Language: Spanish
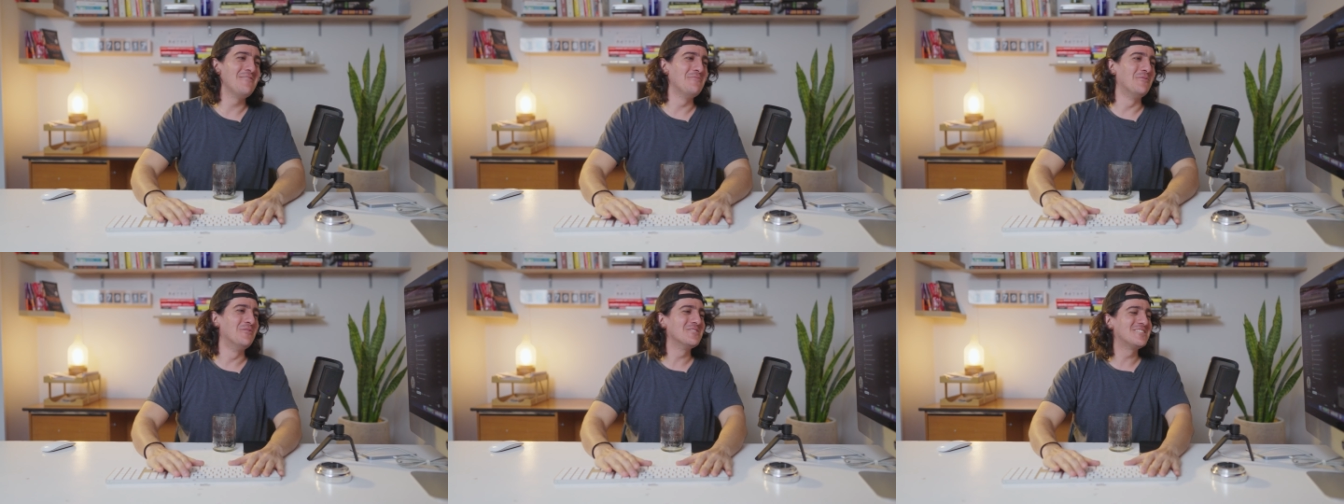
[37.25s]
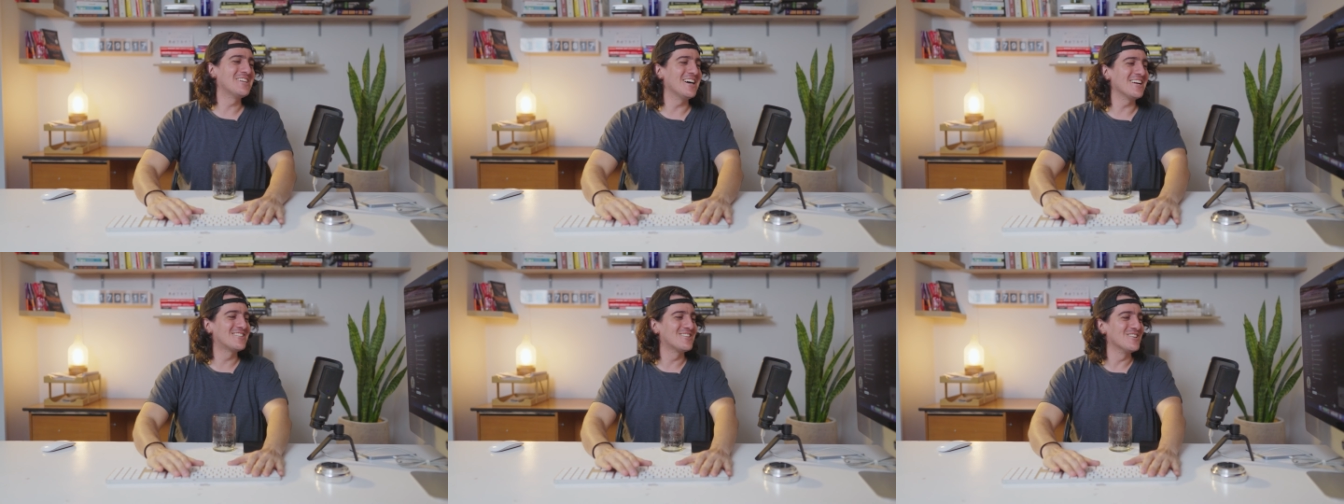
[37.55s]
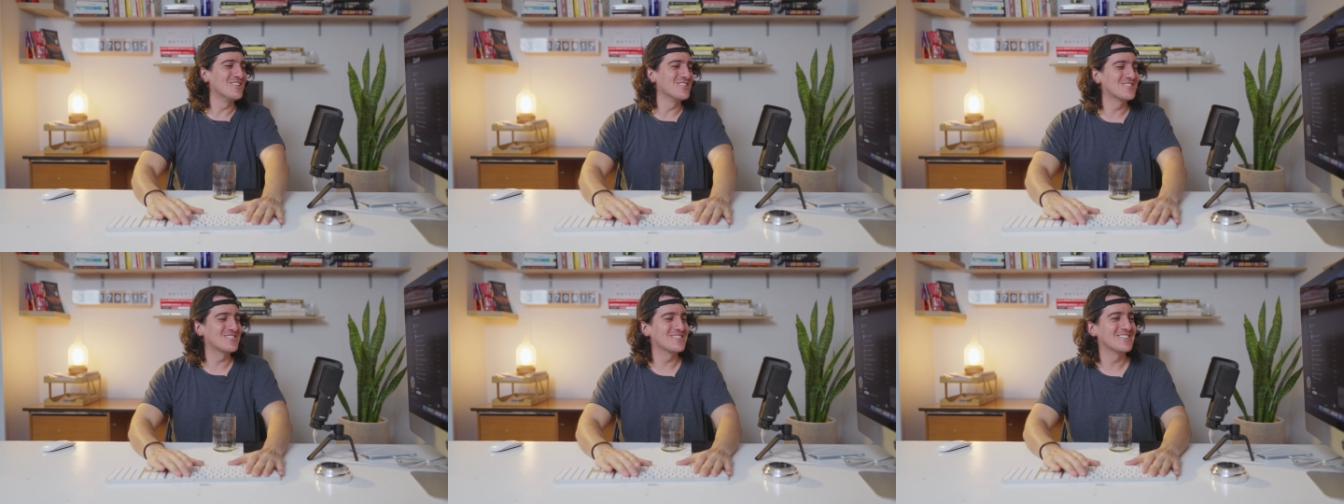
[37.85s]

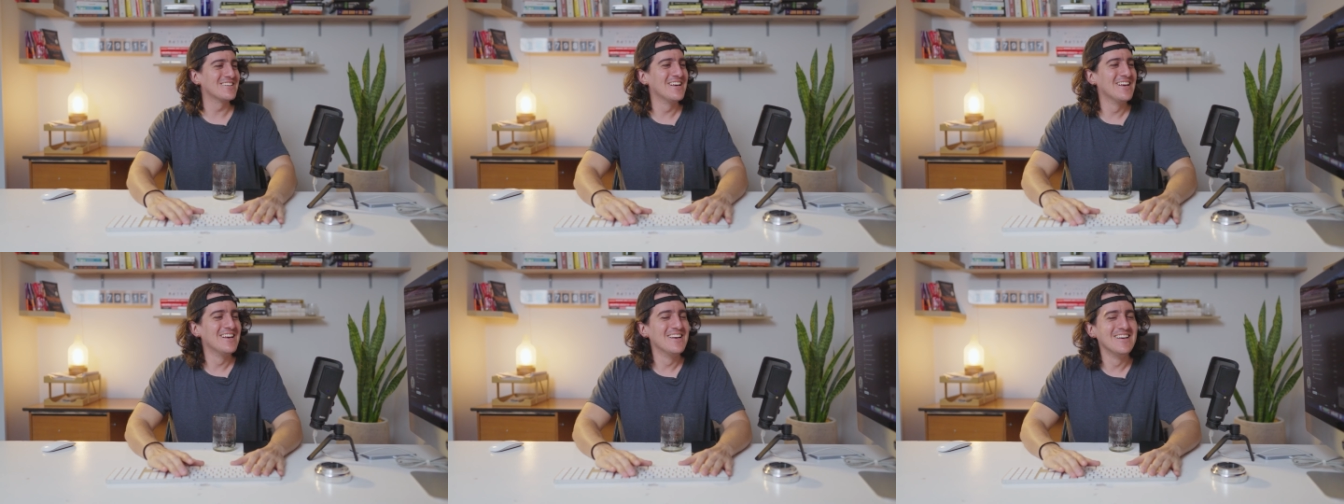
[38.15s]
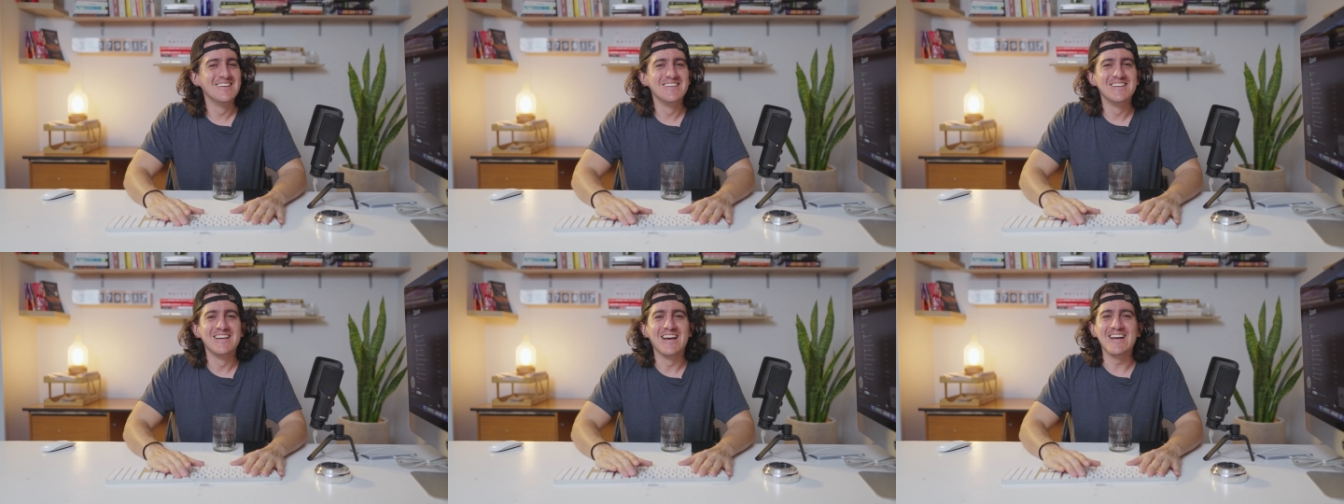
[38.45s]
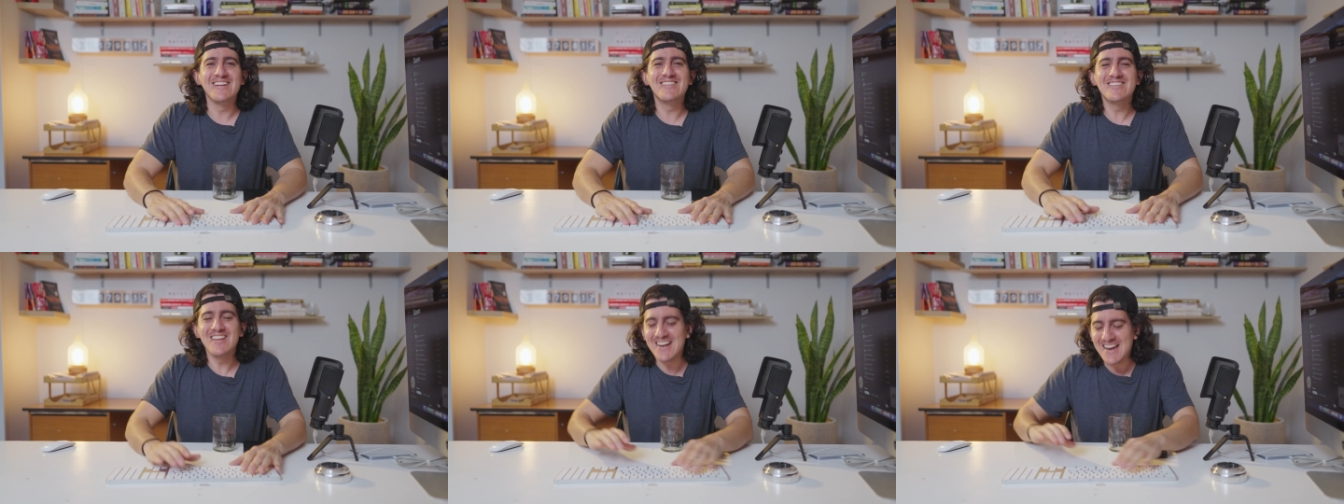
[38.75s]
Muchachos,
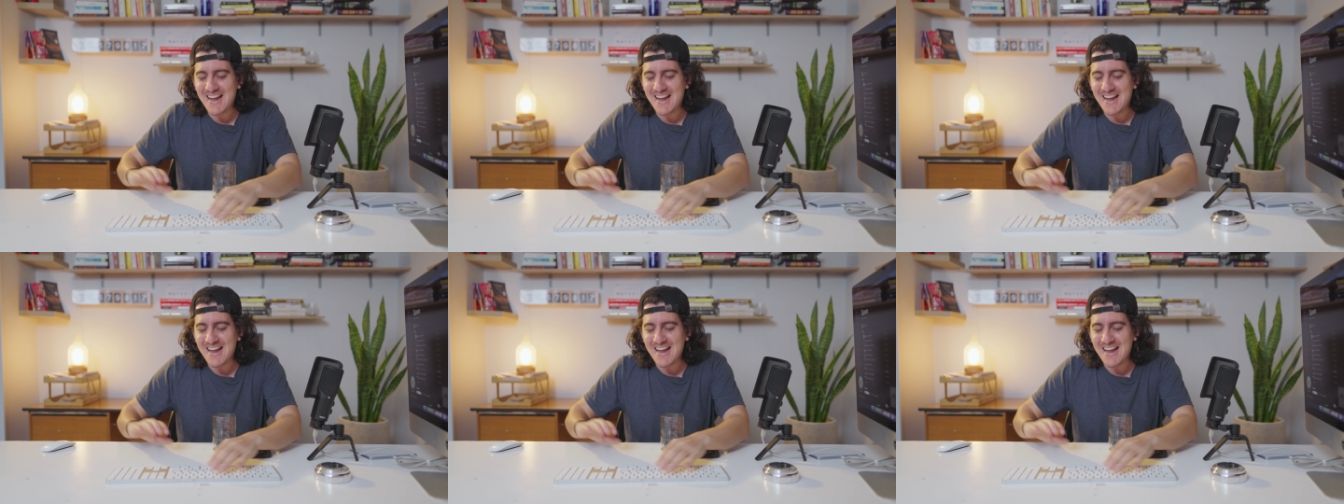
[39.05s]
esta